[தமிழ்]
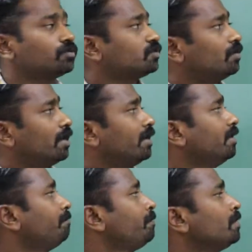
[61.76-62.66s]
கொடுத்துருவாங்க
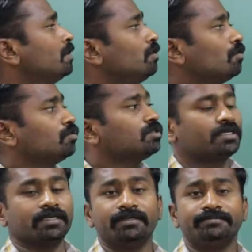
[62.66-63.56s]

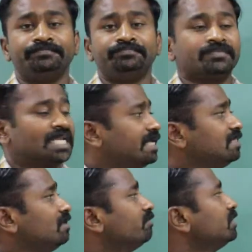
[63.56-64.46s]
கொடுத்துட்டு
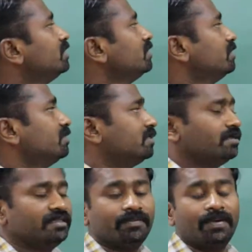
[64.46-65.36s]
இதில் வந்து
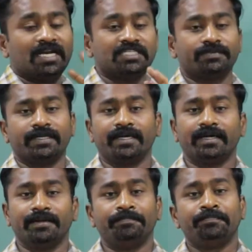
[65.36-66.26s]
இதை பேலன்ஸ்
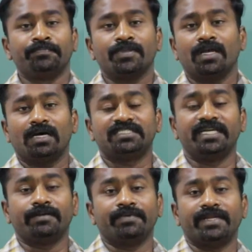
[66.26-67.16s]
பண்ணுங்கள்
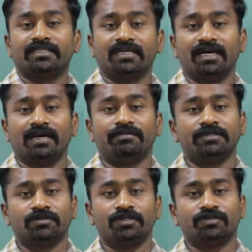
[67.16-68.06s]
அசிட்டிக் மீடியத்தில்
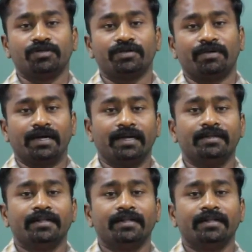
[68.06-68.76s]
அப்படின்னு சொல்லி சொல்லிடுவாங்க